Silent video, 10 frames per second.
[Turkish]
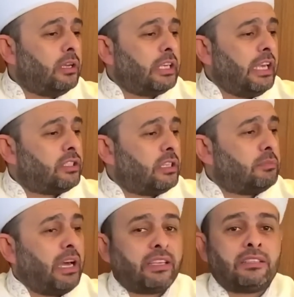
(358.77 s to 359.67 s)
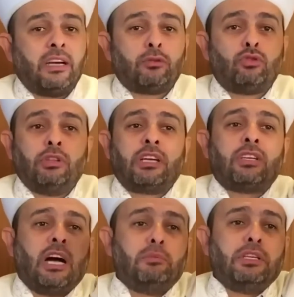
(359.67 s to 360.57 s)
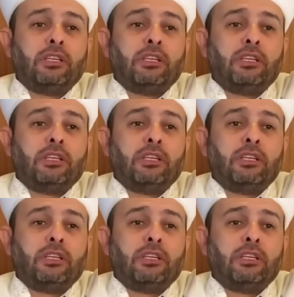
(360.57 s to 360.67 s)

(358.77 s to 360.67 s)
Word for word: Gençlik merkezi açıyorlar caminin